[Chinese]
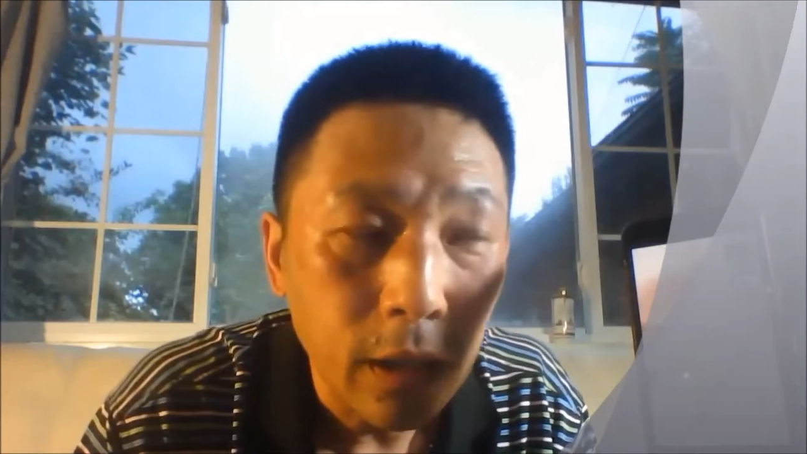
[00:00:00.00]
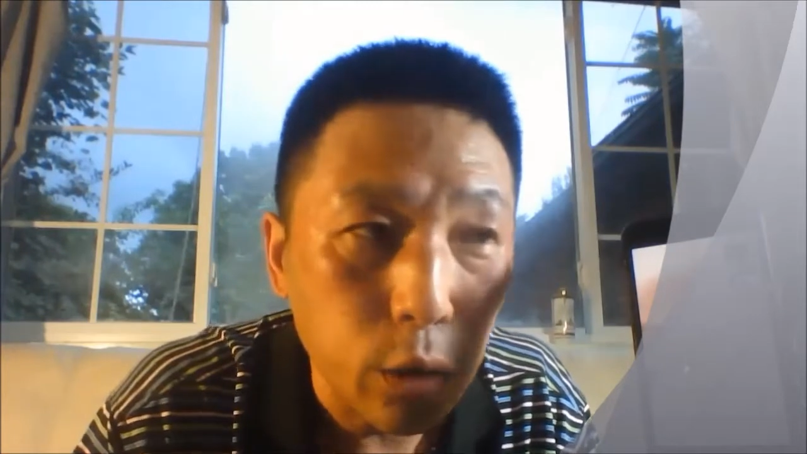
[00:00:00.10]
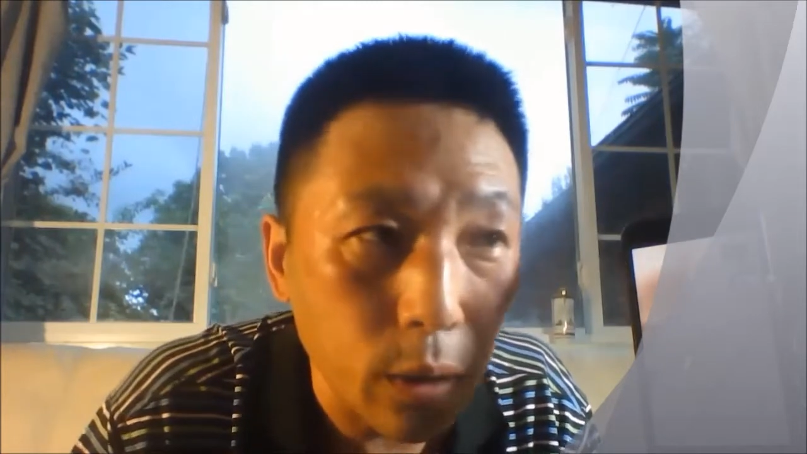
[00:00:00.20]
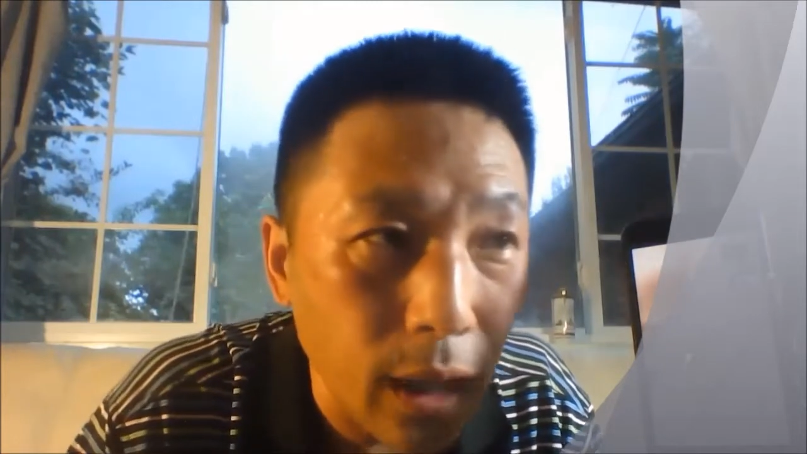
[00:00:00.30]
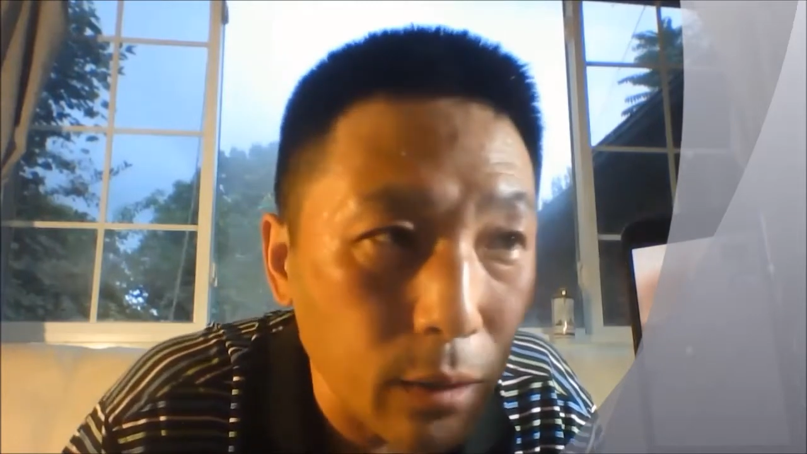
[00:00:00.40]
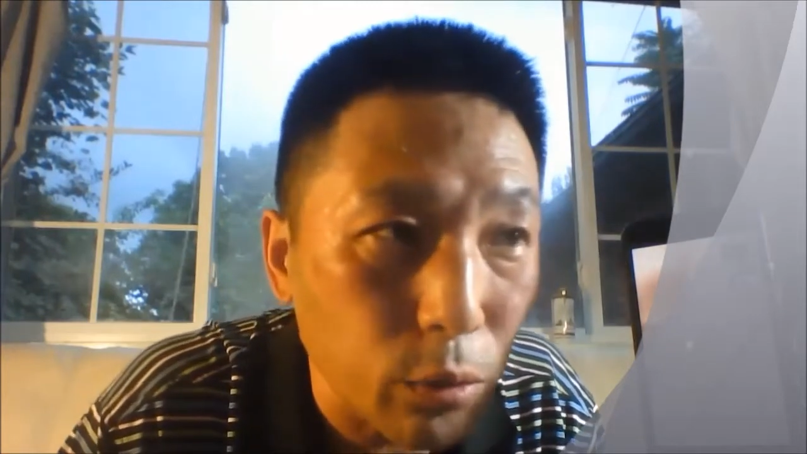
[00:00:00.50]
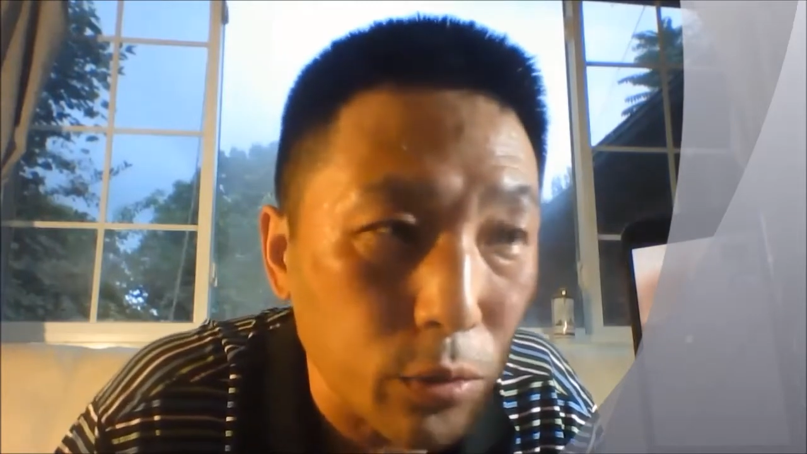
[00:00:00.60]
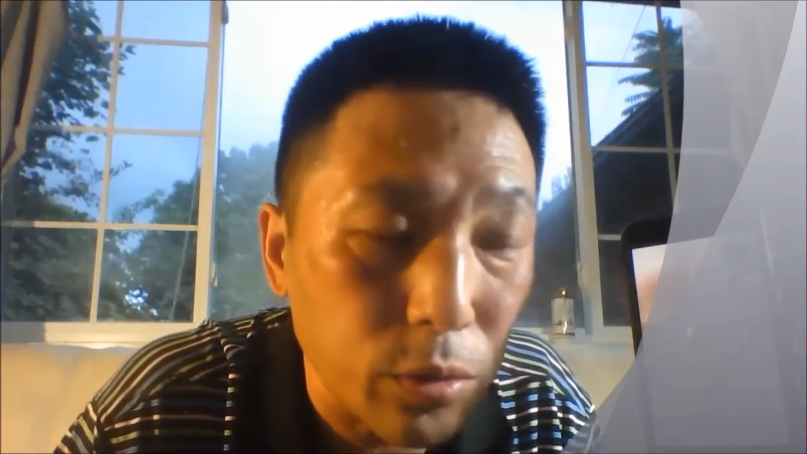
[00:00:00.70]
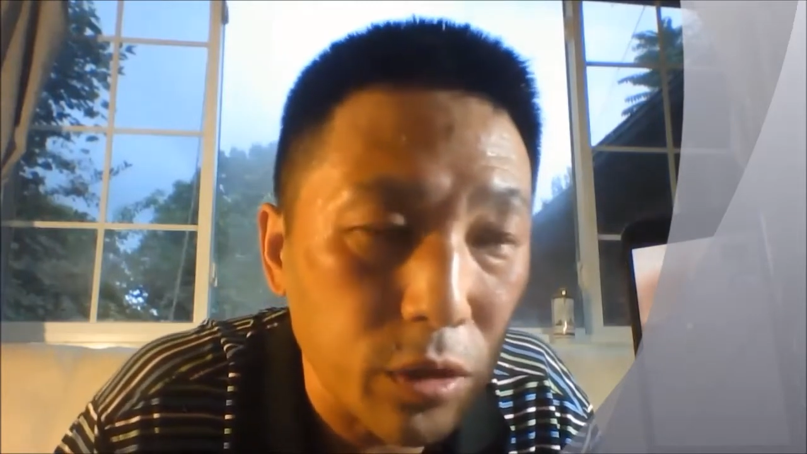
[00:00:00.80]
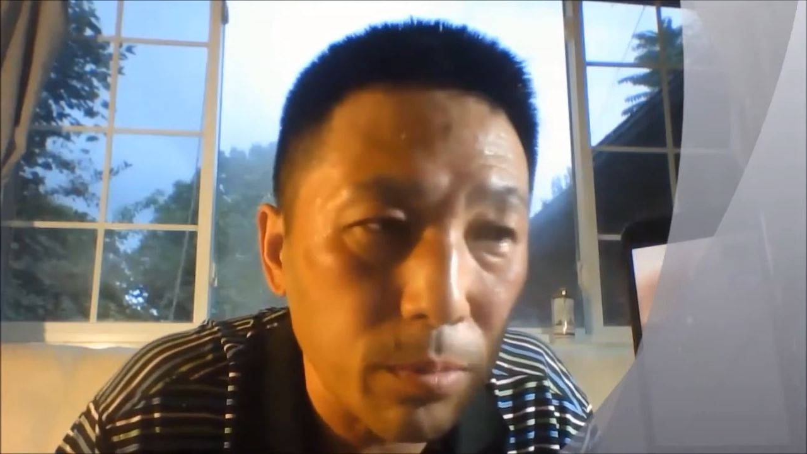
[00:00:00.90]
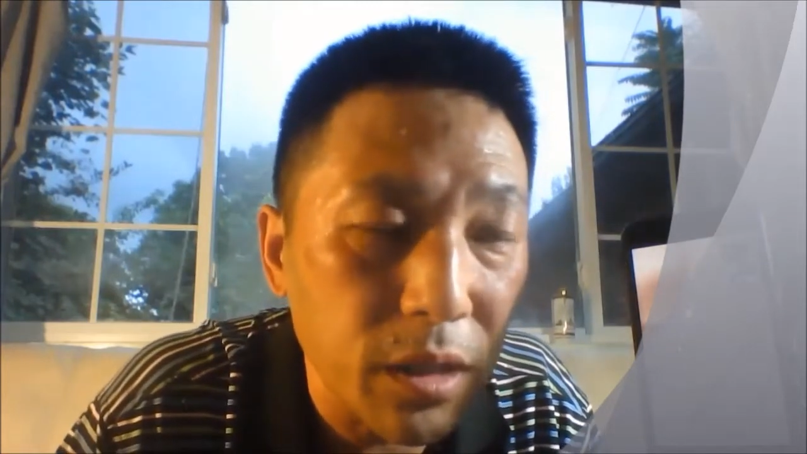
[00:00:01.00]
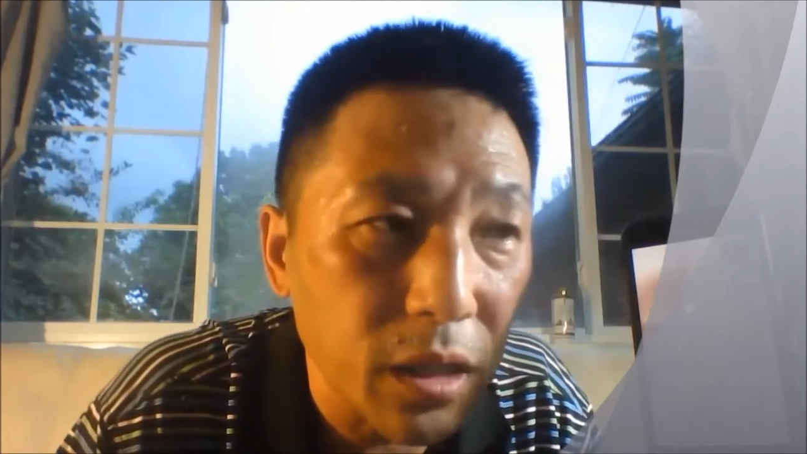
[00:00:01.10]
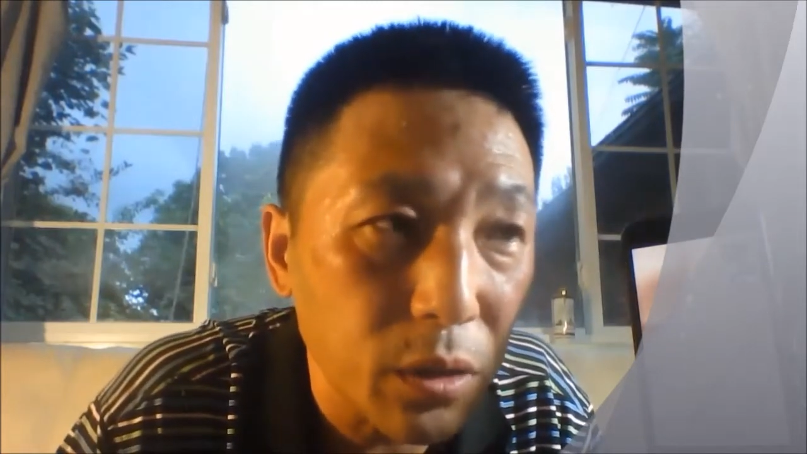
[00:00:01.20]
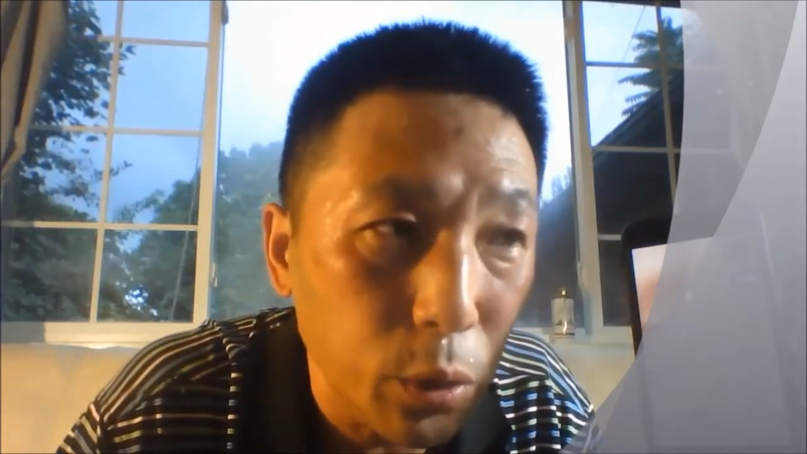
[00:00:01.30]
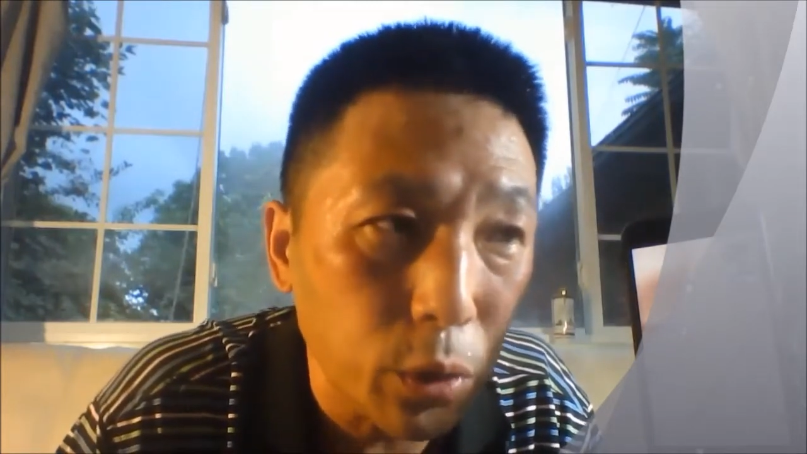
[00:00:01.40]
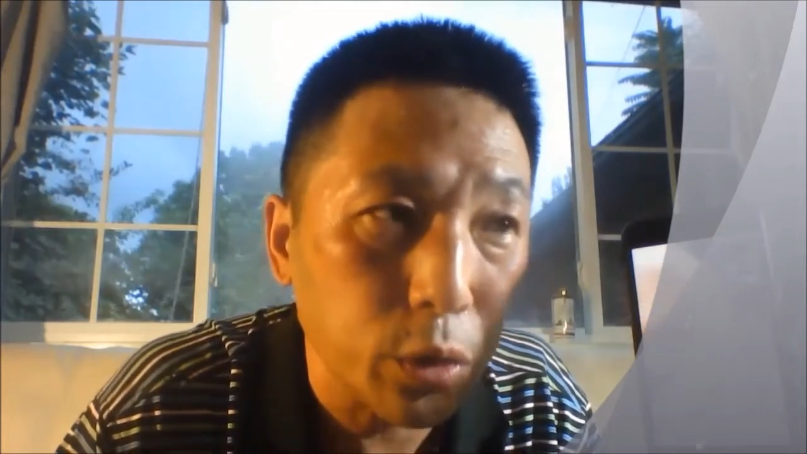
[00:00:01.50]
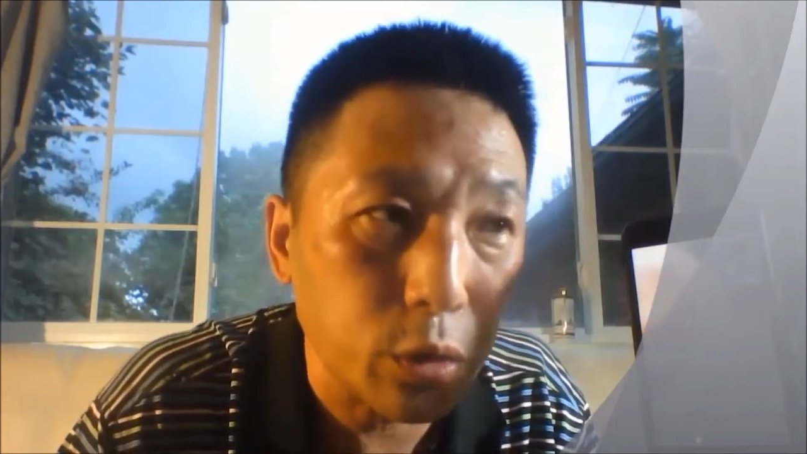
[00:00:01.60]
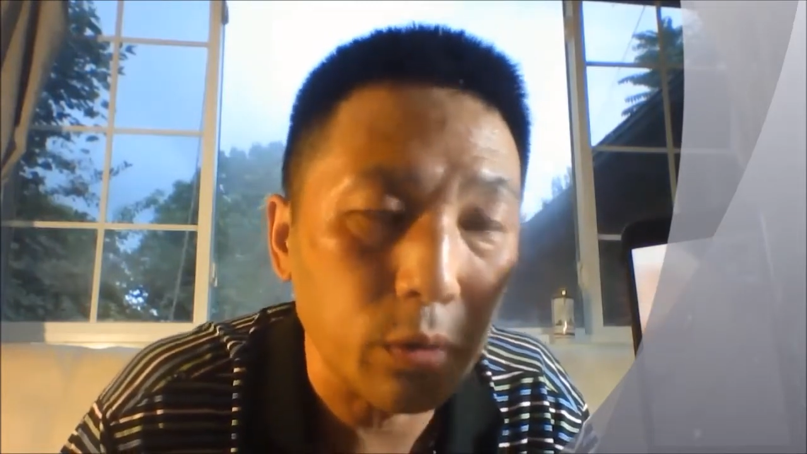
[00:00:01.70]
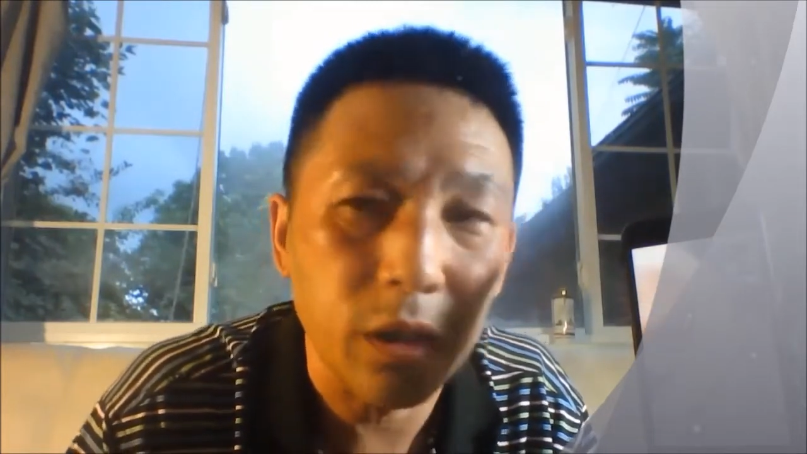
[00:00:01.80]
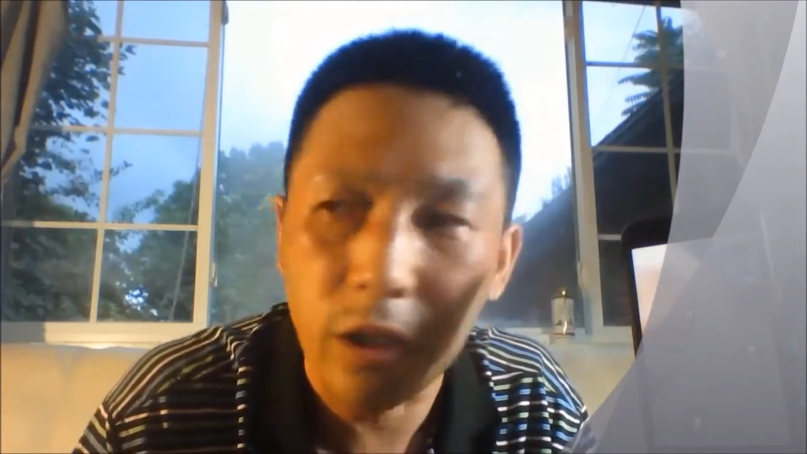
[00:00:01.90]
绝大多数是名誉
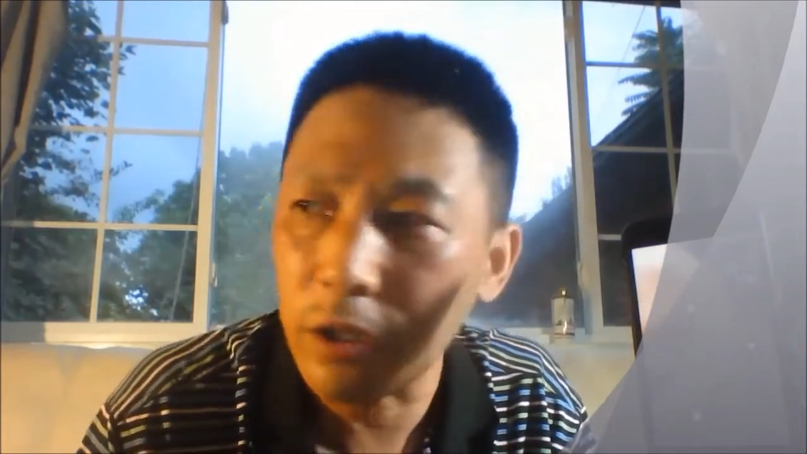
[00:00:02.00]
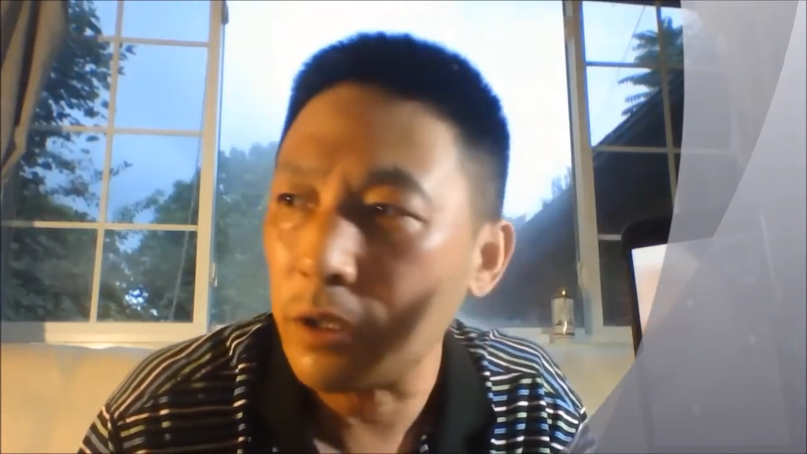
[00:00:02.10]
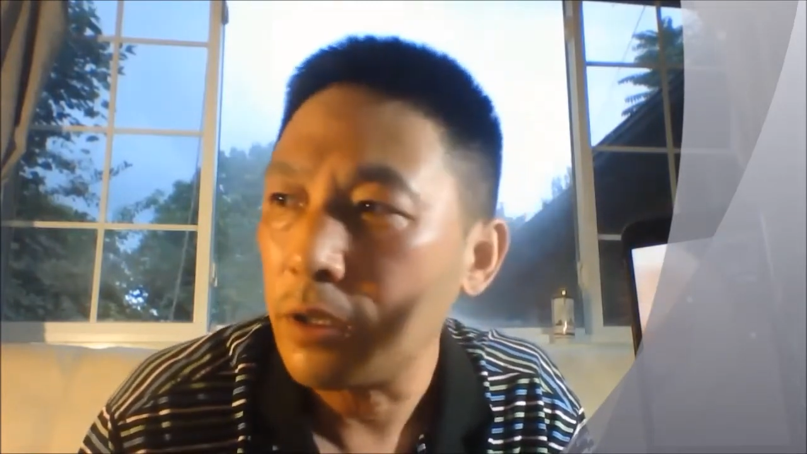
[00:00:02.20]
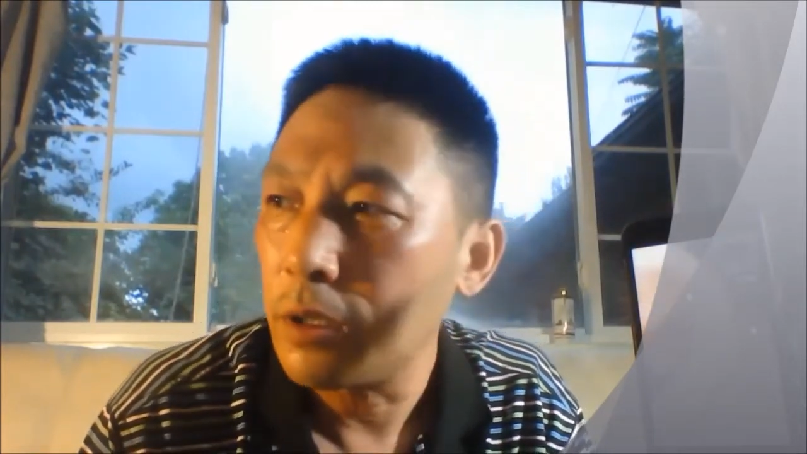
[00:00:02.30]
损失、